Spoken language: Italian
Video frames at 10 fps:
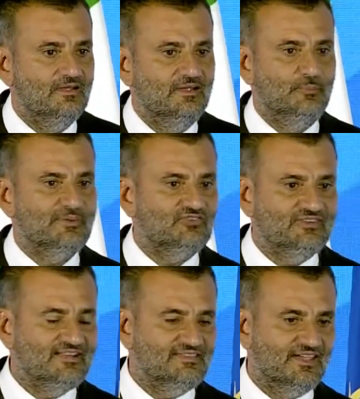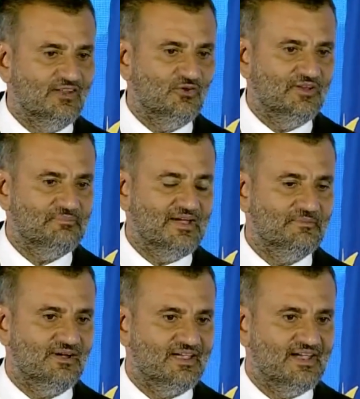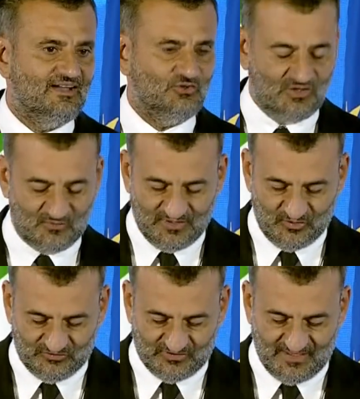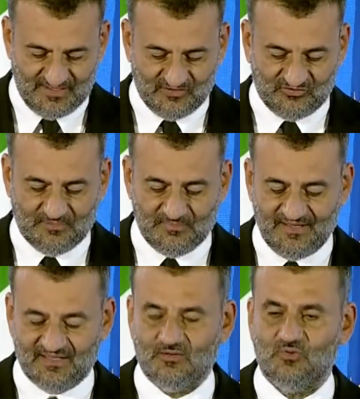Il Presidente che non è mai mancato a una nostra assemblea da